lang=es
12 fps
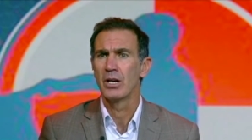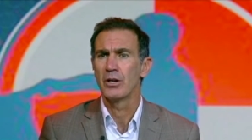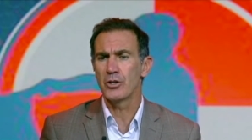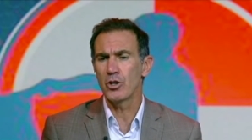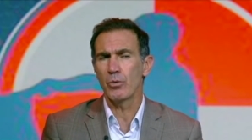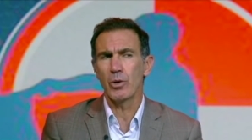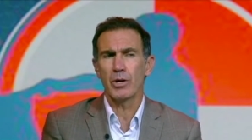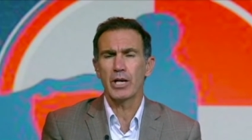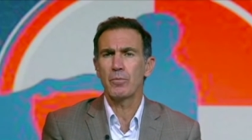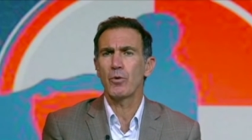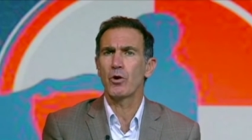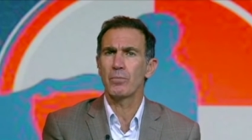yo veo un
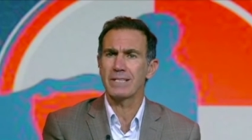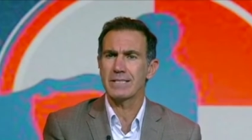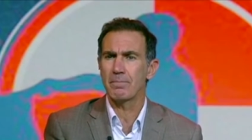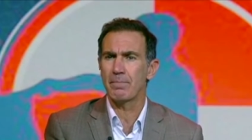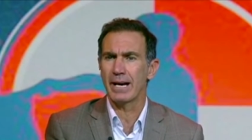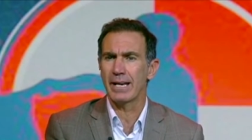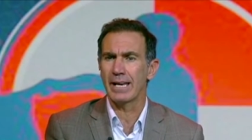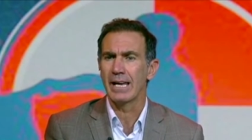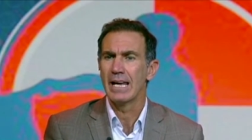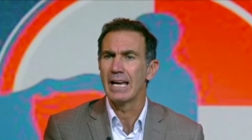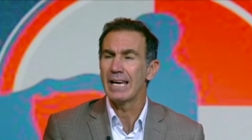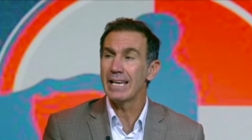equipo con más empaque.
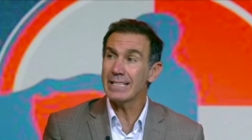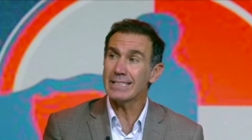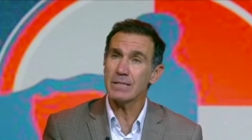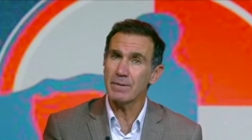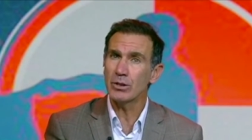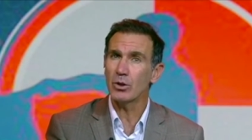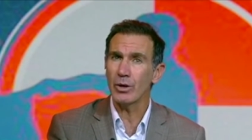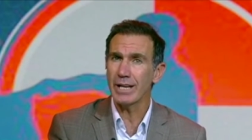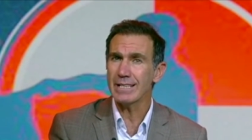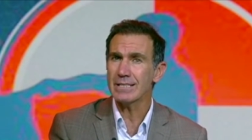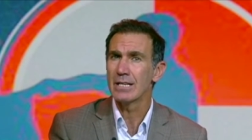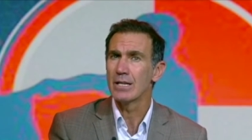Y estas
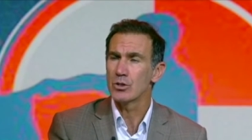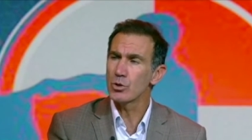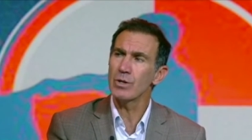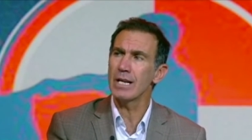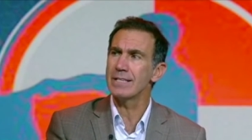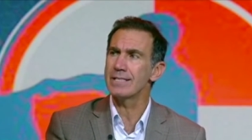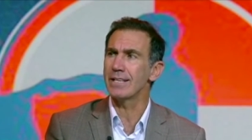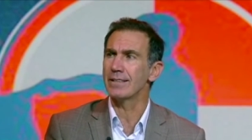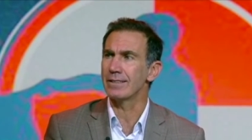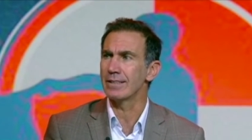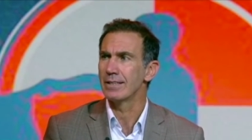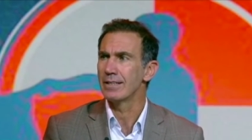victorias son un
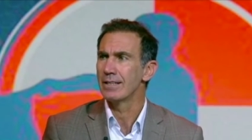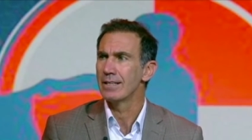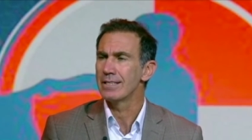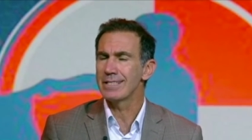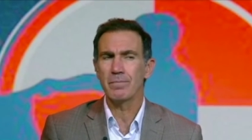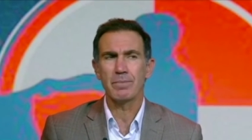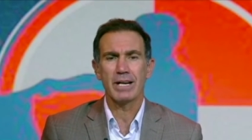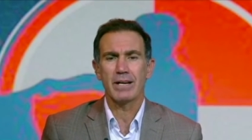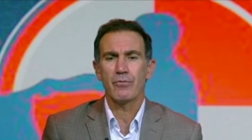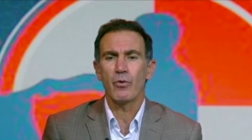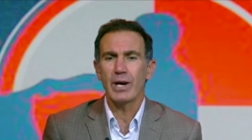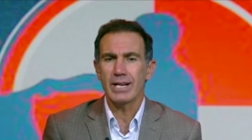aliciente. Siempre
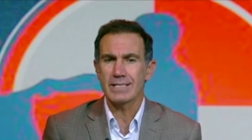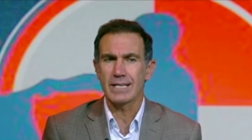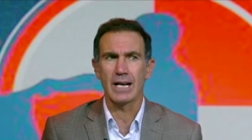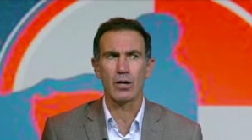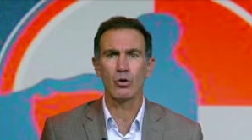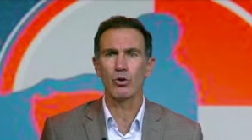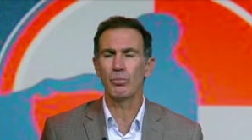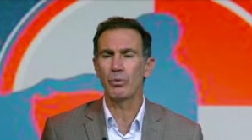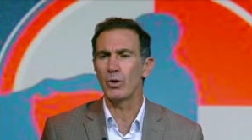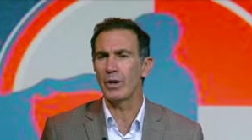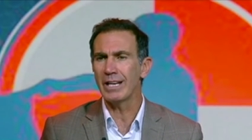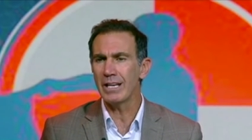refuerzan al grupo
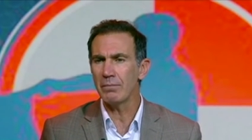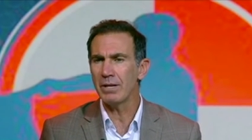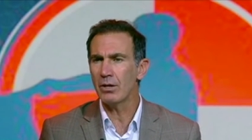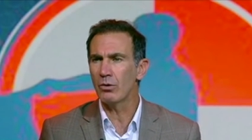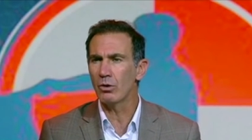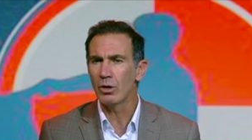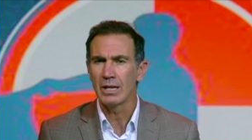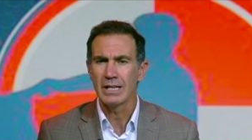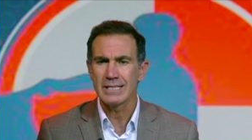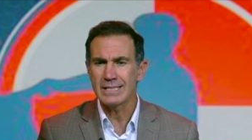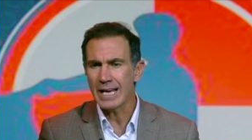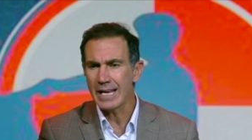en lo anímico,
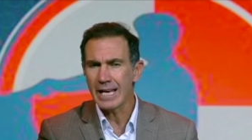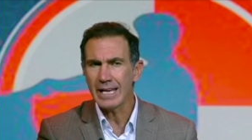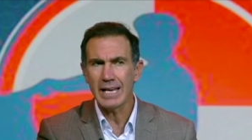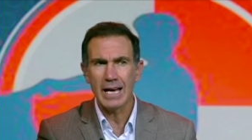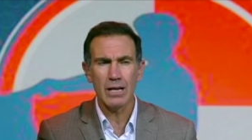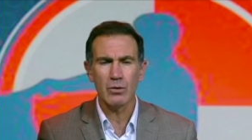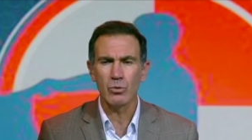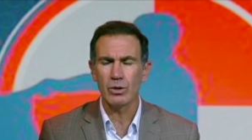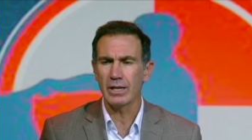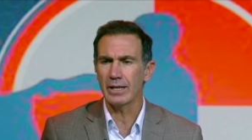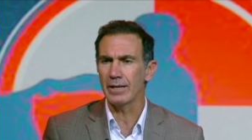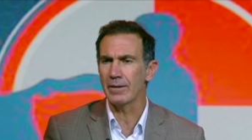si hay ahí algún
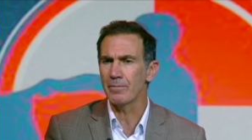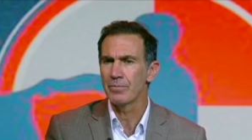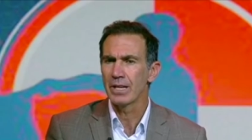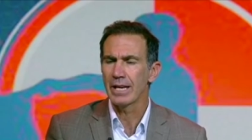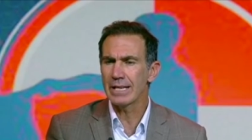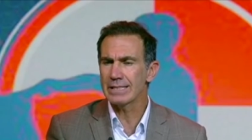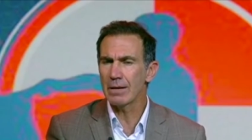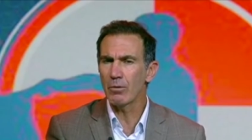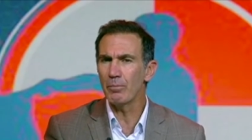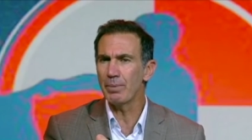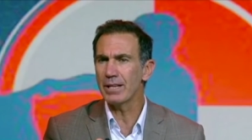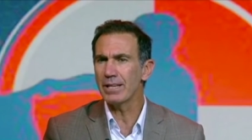eh,
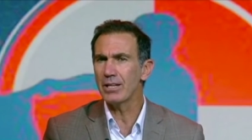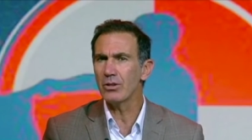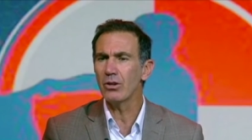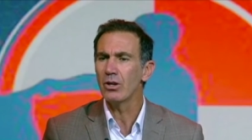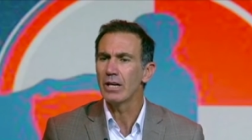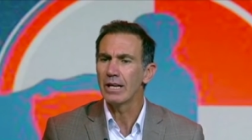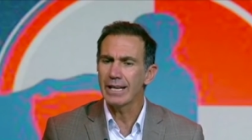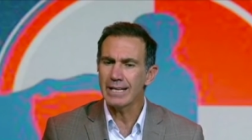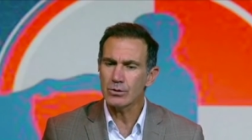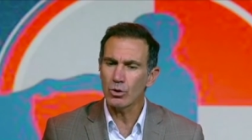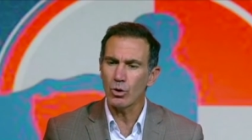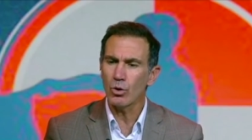eslabón perdido,
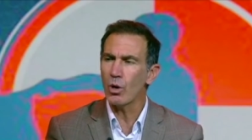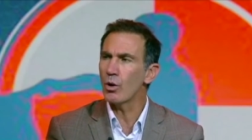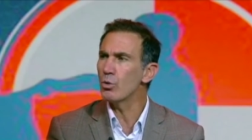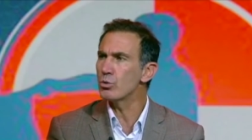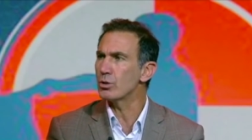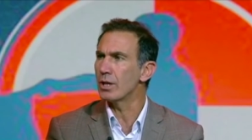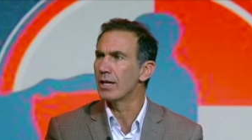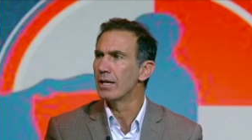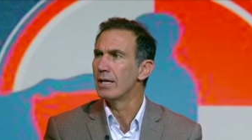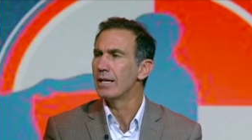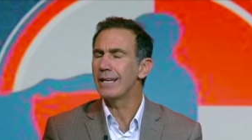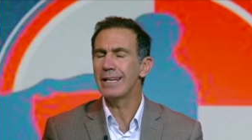esto lo ajusta
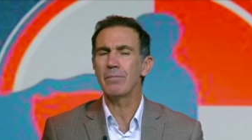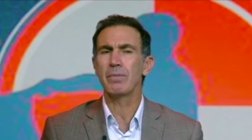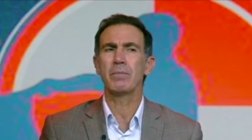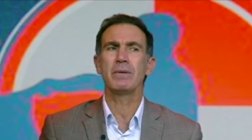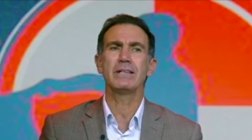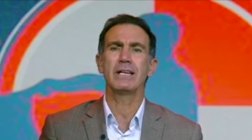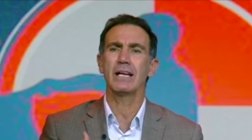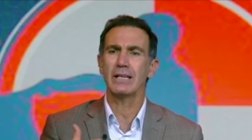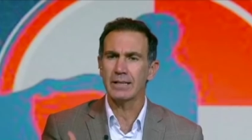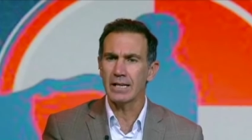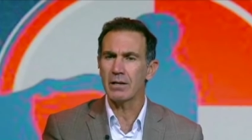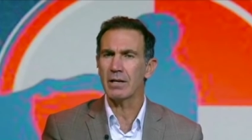y le permite
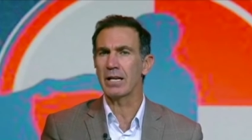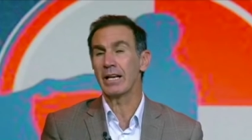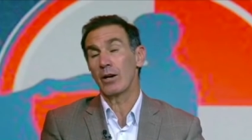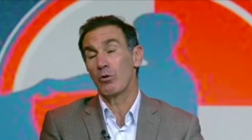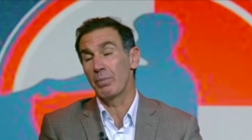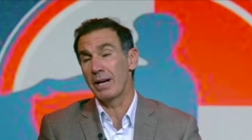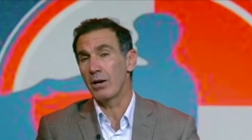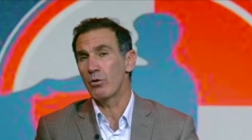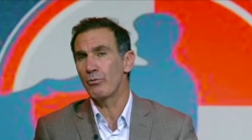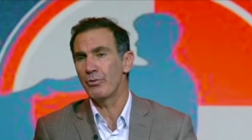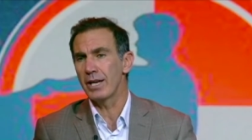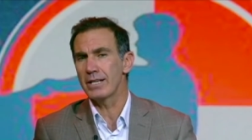tener y recuperar
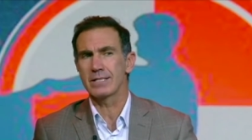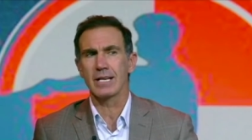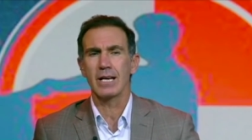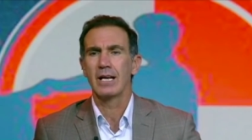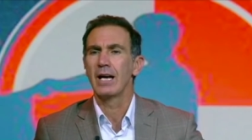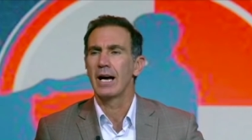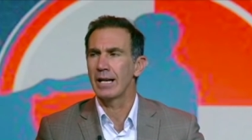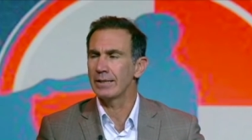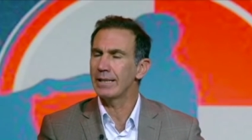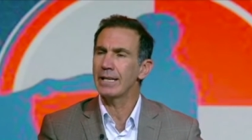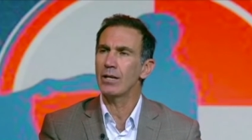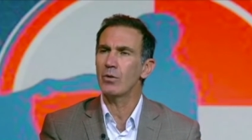confianza al
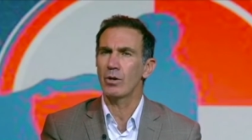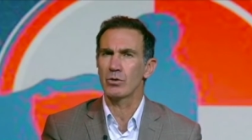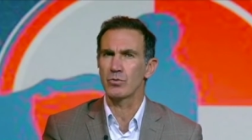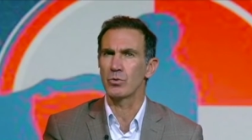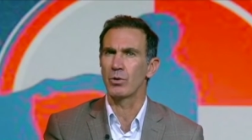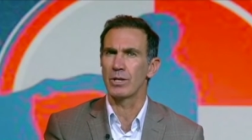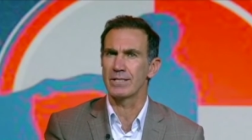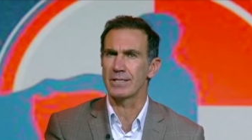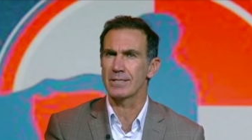técnico y a los futbolistas.